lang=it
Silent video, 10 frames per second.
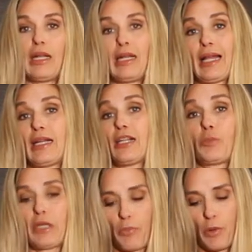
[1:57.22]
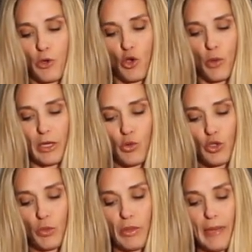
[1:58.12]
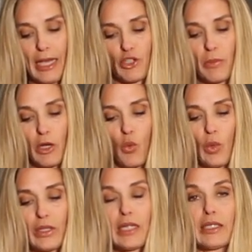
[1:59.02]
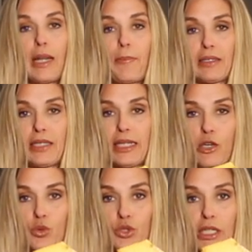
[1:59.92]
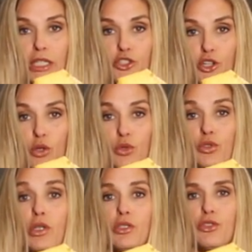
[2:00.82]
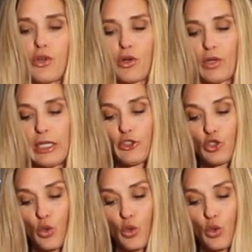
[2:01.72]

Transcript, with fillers: l'ananas perché proprio come gusto mi piace, ma guardate la parte che utilizzerò, utilizzerò il